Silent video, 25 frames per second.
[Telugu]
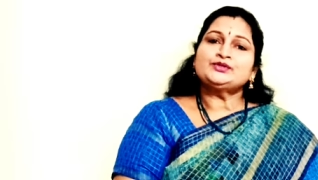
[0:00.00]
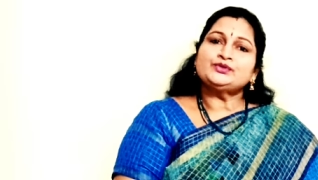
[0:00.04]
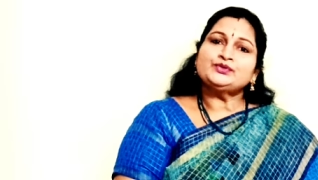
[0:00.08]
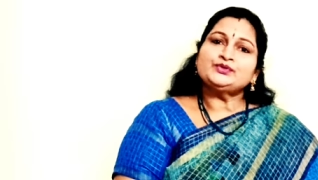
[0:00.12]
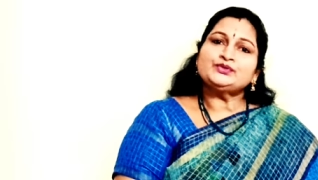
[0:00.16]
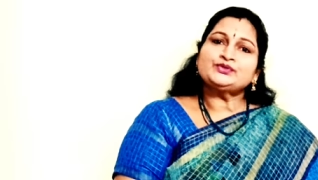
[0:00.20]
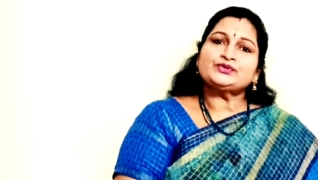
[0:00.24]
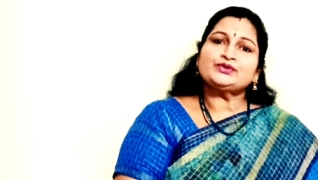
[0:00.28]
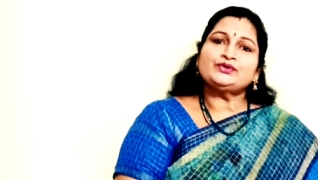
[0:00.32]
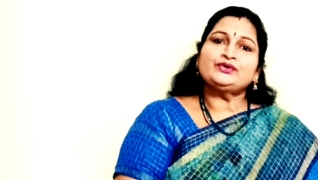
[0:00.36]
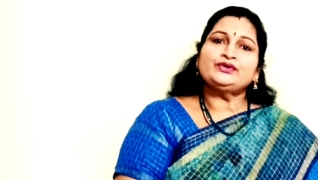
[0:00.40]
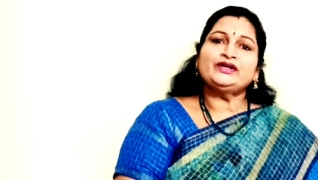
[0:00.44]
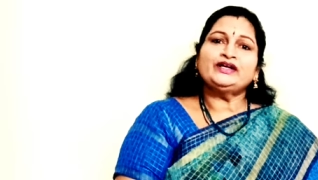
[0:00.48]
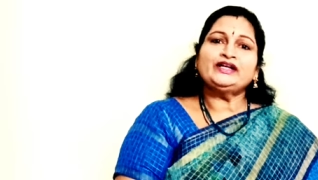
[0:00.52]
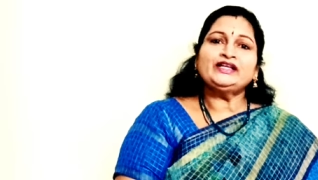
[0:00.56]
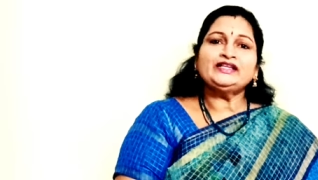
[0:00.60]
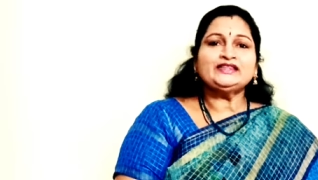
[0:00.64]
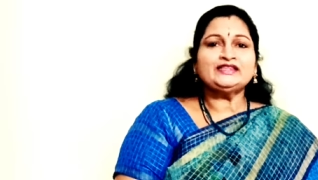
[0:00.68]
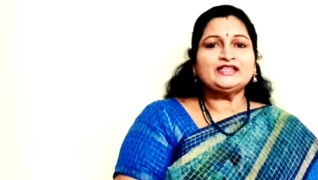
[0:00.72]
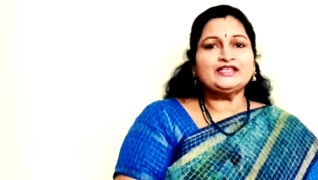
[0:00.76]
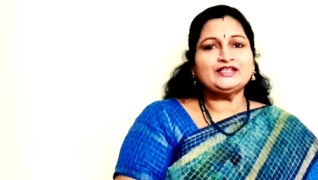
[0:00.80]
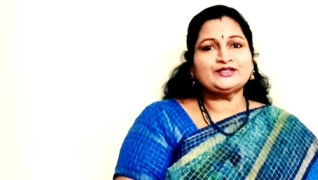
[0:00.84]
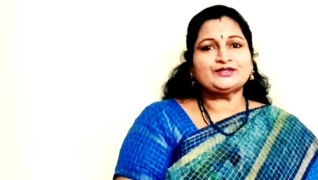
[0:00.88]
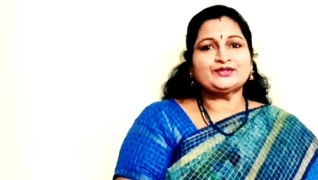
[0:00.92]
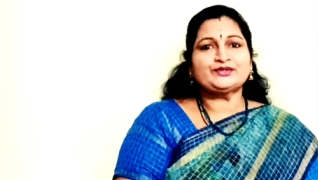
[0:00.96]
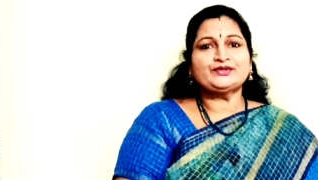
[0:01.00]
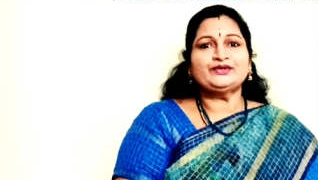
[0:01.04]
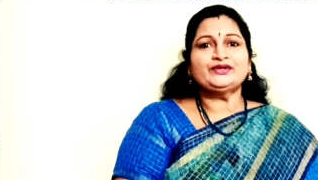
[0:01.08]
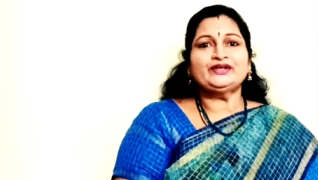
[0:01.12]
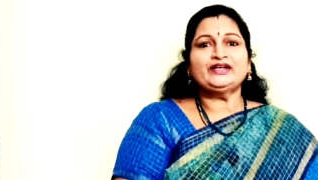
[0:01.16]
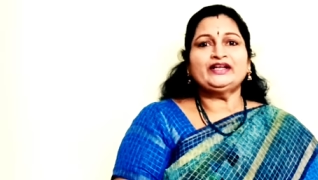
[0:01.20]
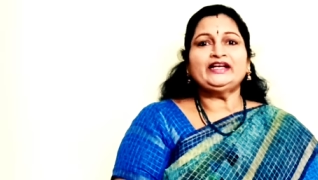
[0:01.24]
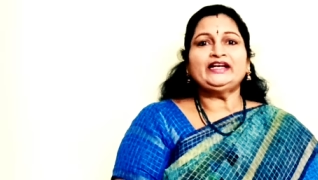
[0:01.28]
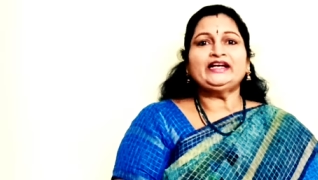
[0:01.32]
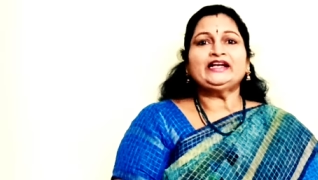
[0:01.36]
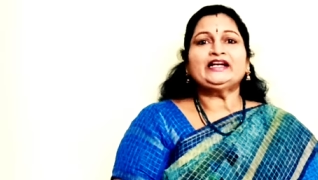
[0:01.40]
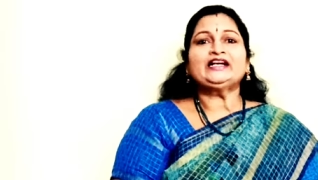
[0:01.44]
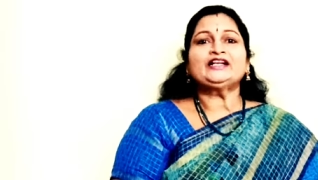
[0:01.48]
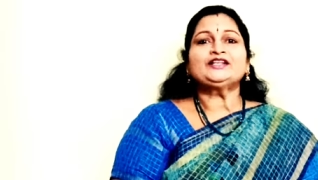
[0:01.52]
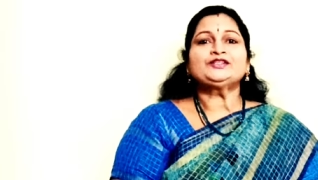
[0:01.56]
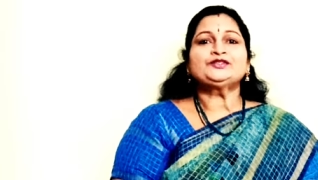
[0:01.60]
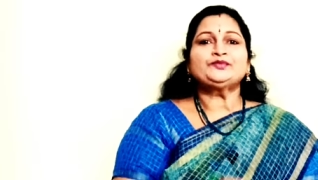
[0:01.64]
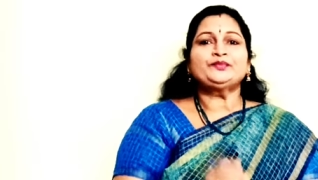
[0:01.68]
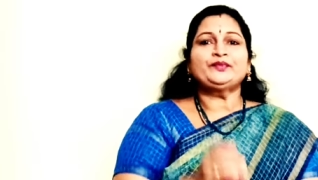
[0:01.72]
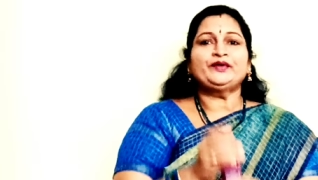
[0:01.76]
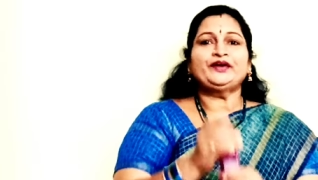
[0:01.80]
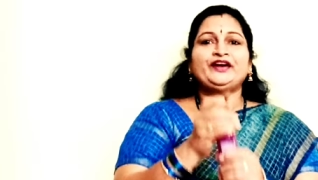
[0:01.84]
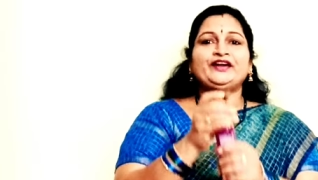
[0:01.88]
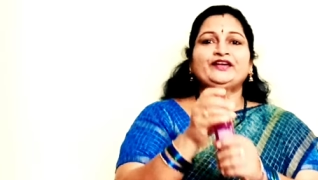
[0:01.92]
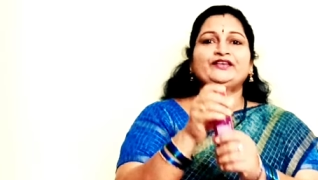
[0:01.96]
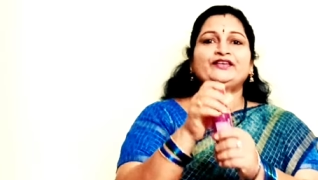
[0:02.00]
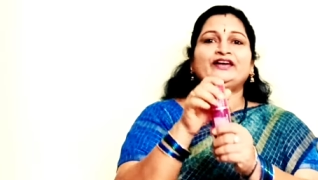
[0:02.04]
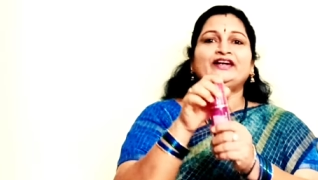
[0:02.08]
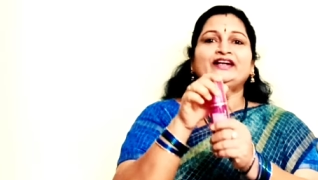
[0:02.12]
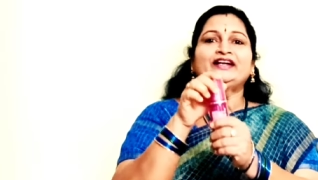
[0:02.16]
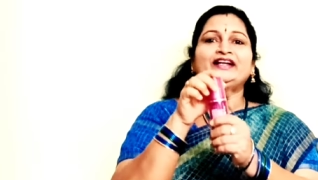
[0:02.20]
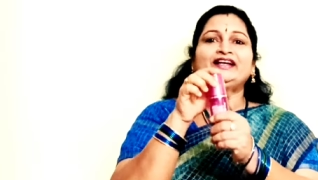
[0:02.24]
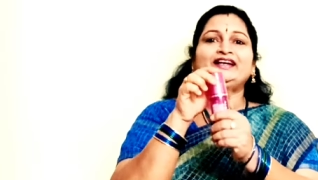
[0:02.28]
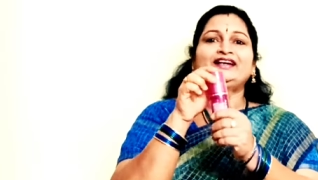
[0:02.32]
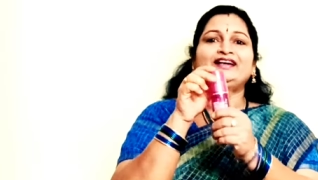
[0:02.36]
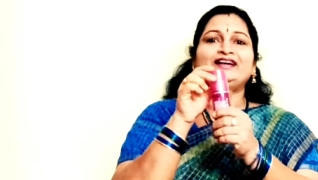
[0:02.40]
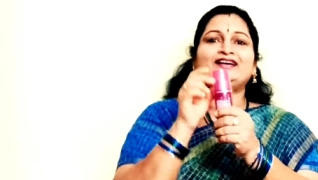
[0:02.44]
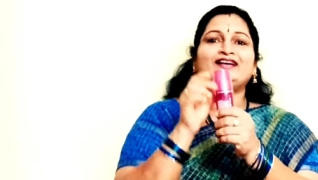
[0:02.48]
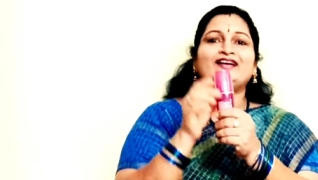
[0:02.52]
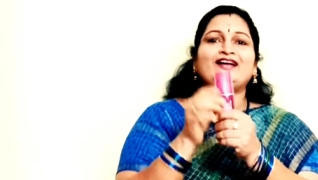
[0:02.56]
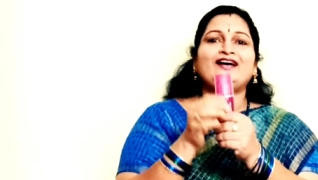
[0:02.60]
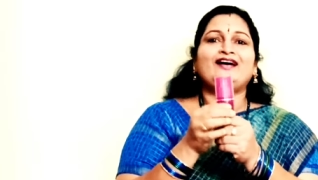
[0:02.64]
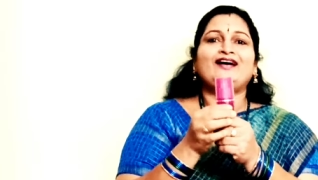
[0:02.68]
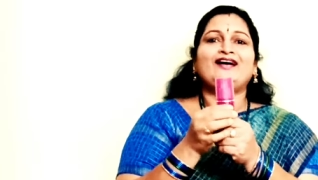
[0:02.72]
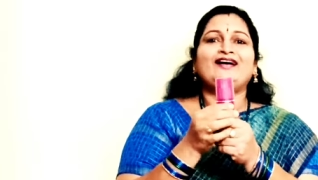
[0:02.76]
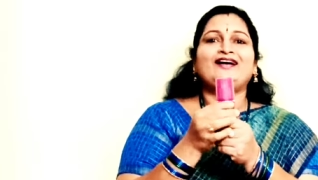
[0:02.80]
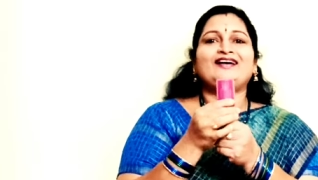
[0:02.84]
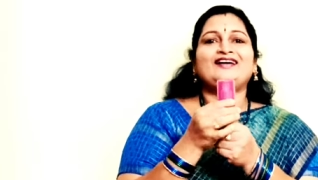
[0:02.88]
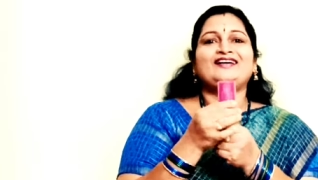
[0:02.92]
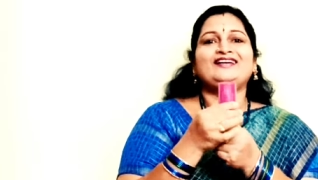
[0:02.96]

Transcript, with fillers: చూసుకోండి తీసుకోండి ఇట్లా చూపించడం అంటే ఇట్లా